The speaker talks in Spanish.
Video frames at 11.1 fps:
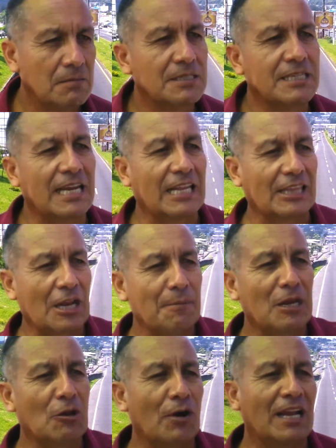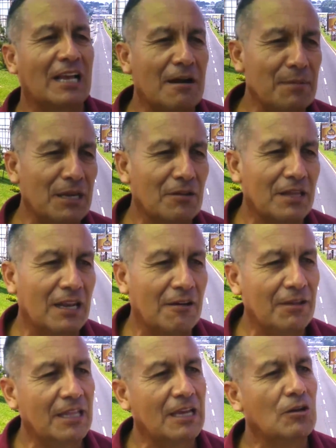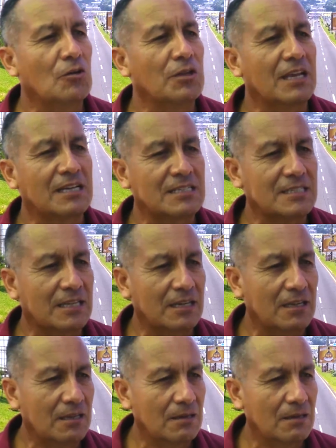se le terminó el camino de la vida y no llega hasta ahí.